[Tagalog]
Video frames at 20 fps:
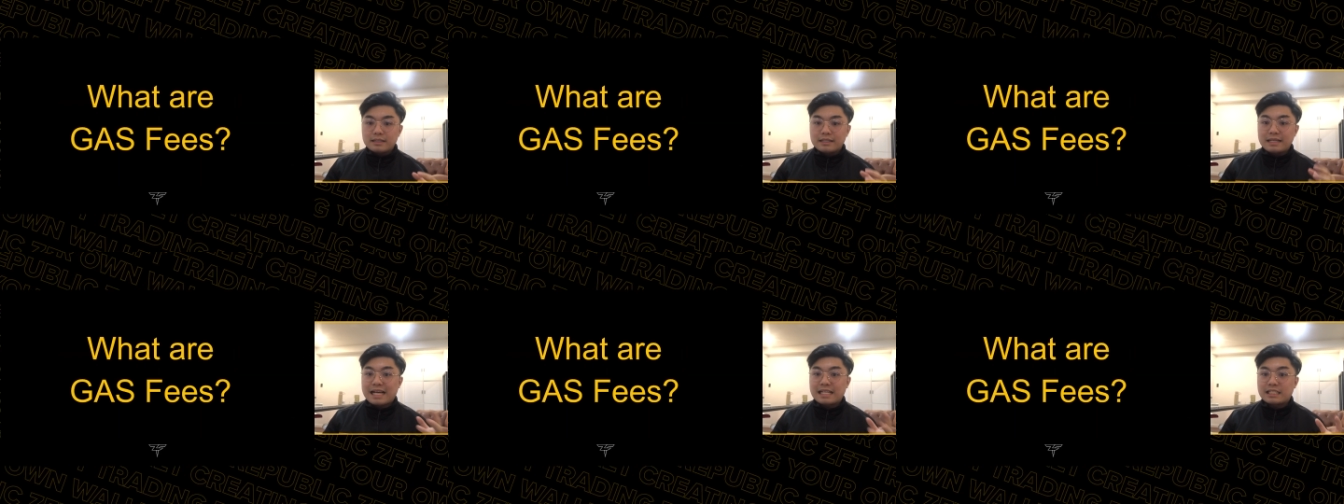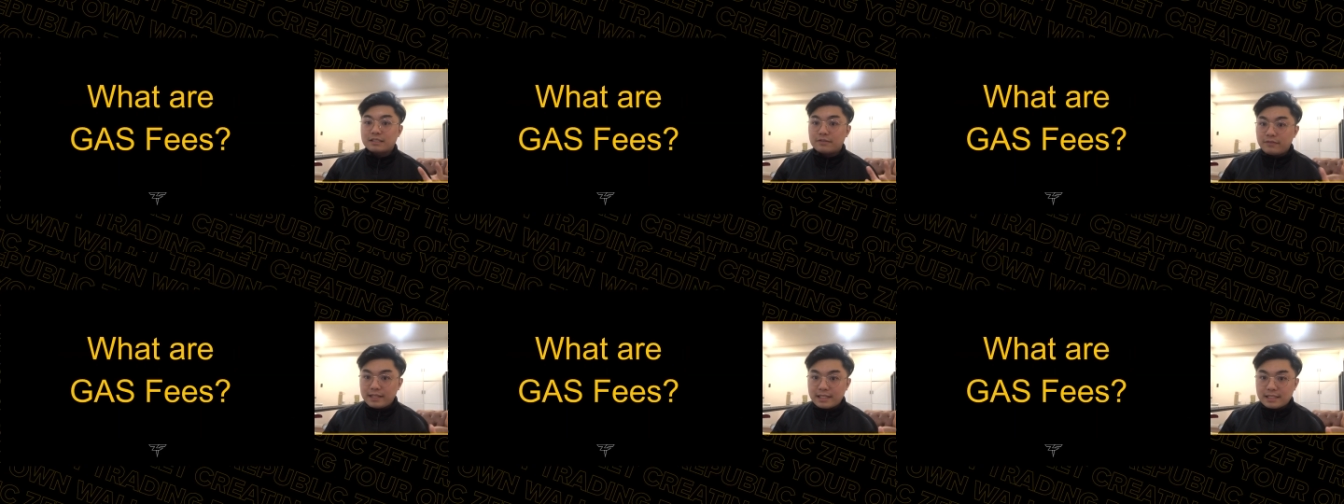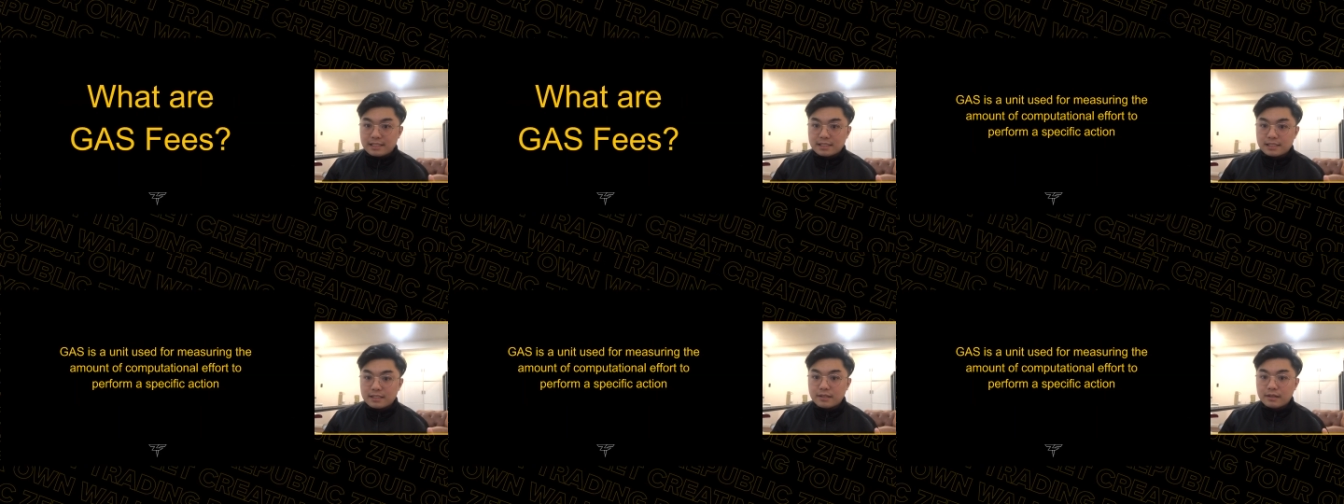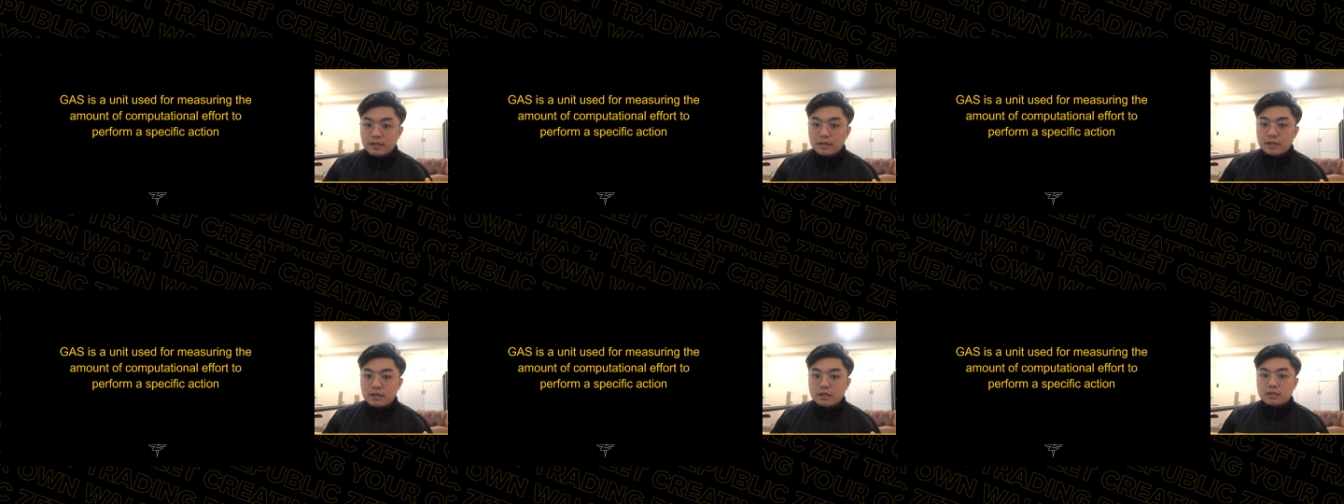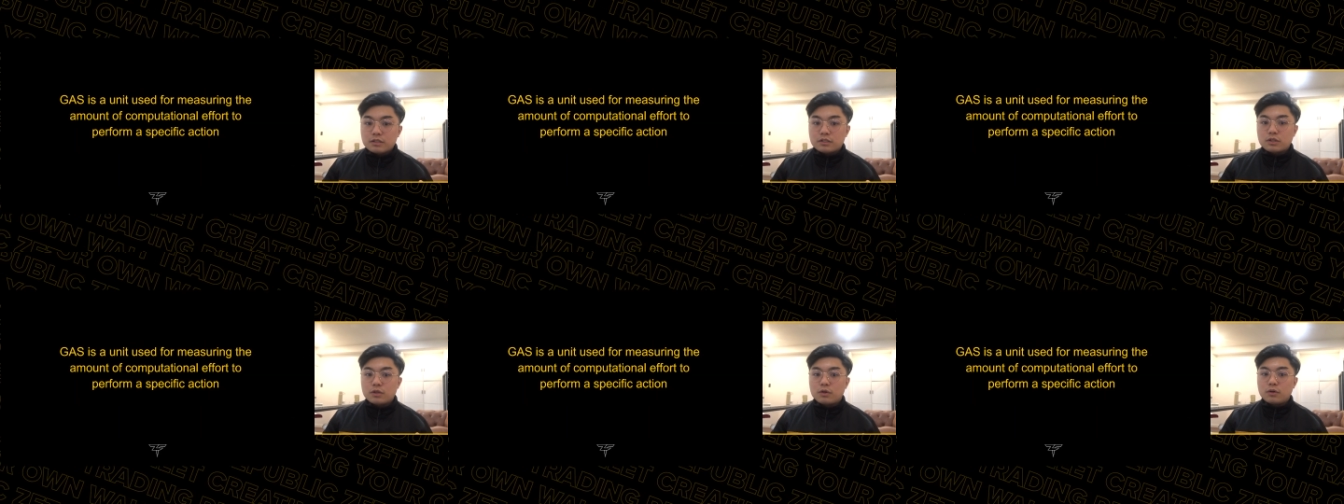gas fees.
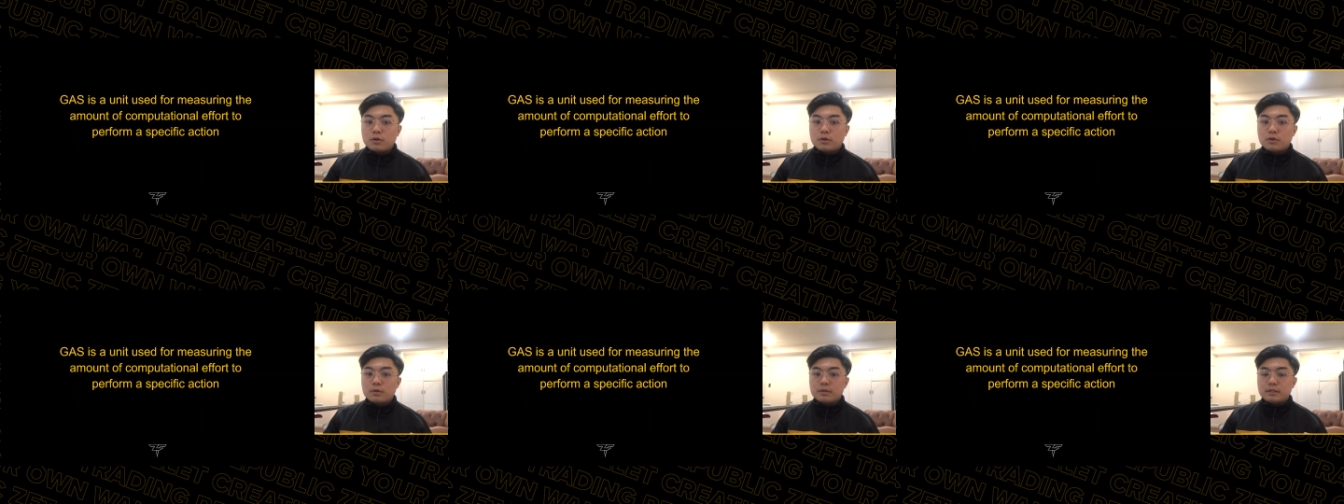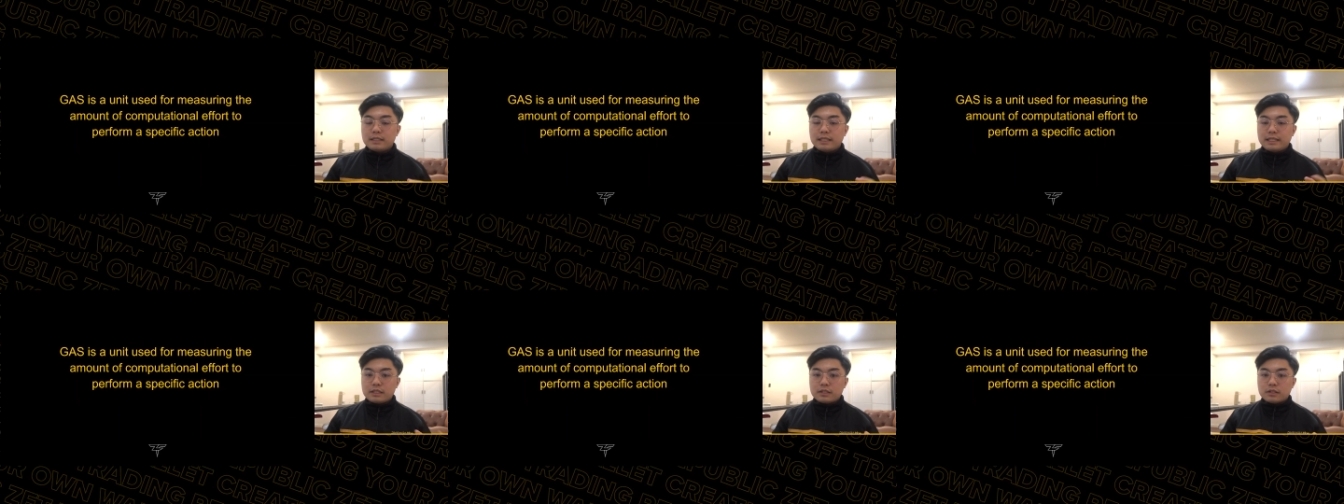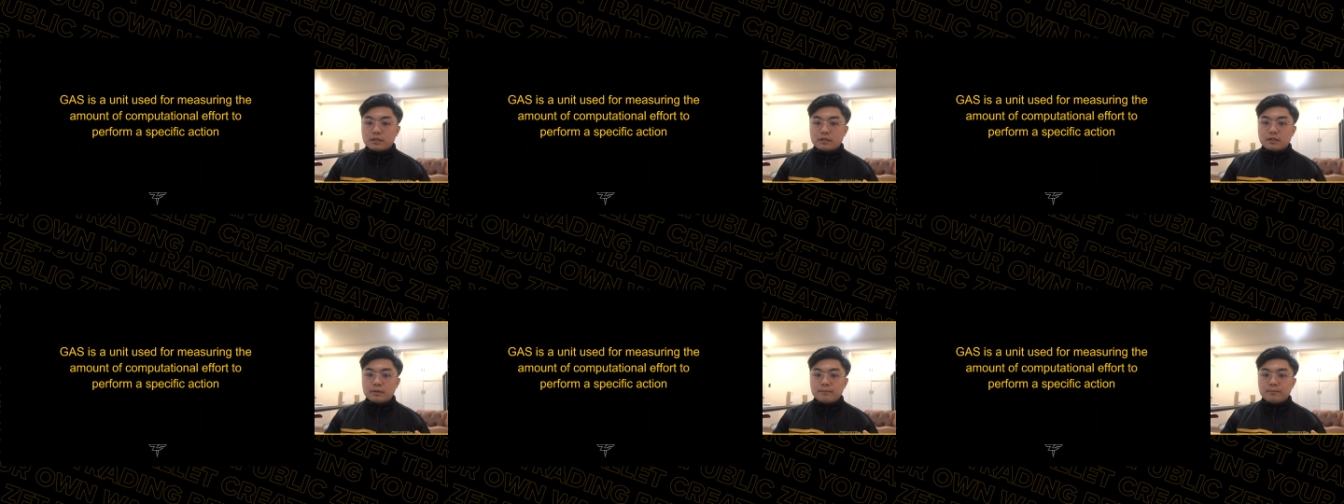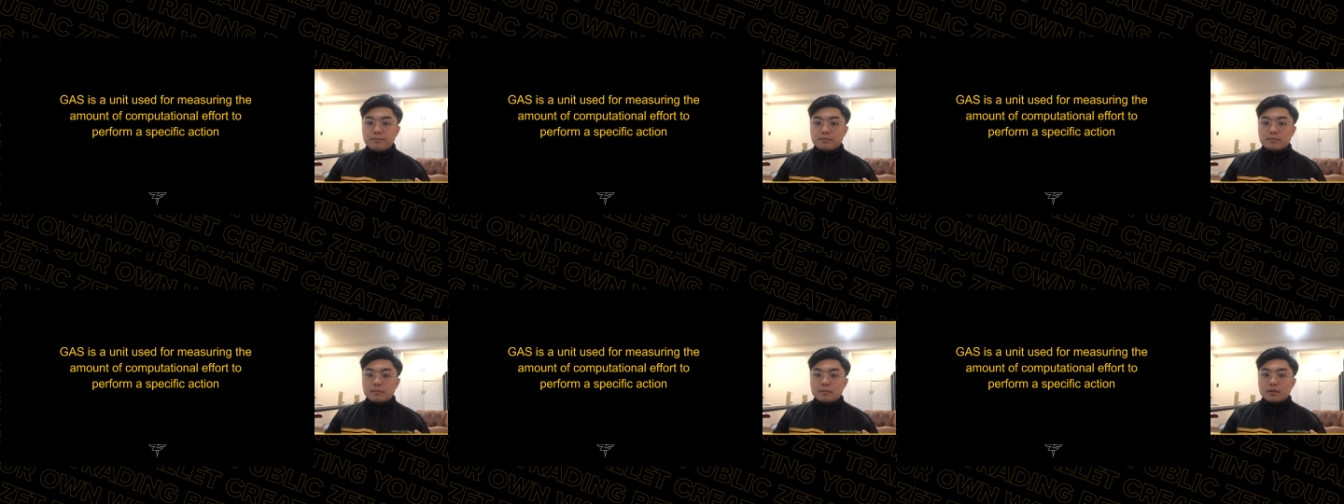So dito,